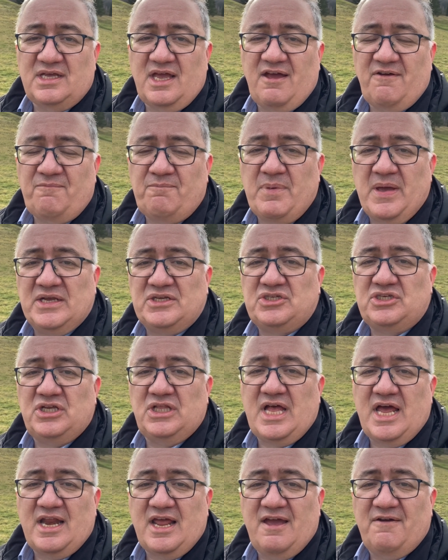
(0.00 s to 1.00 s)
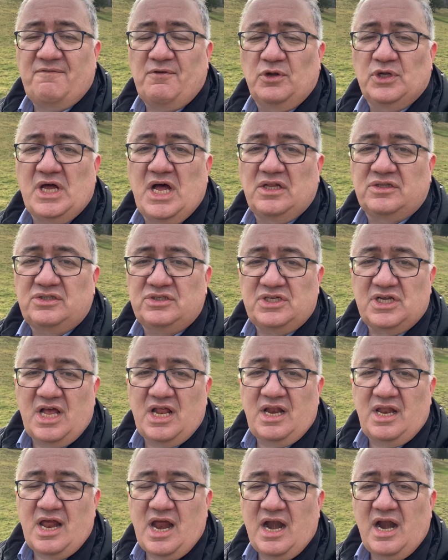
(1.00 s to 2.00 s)
F5'ciler
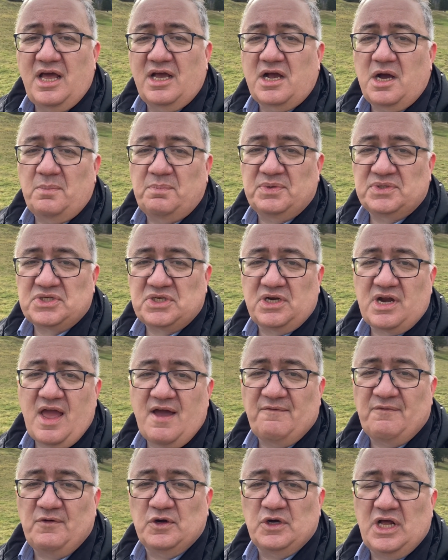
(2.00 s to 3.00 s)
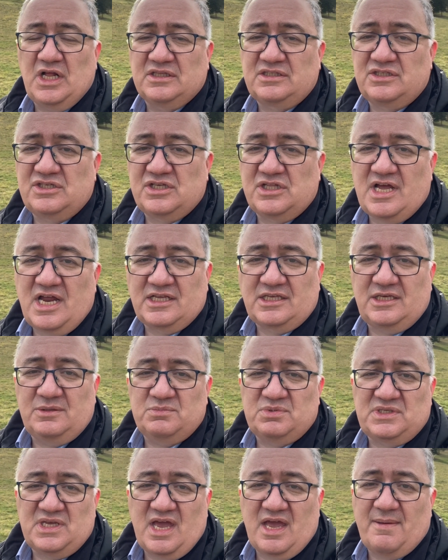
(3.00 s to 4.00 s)
F16'cılarla kapışır. F16'cılar
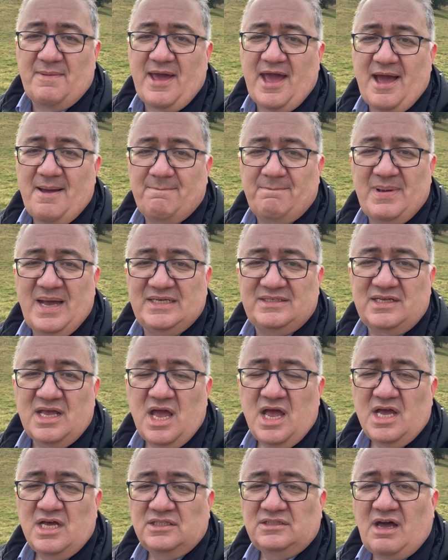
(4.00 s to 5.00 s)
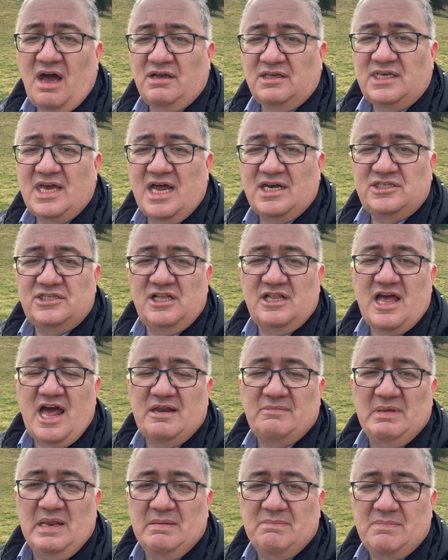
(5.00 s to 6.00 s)
kimseyi beğenmez.
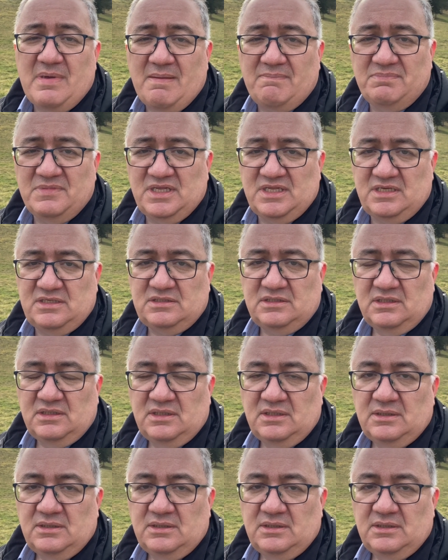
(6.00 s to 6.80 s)
Tankerciler bilmem nedir.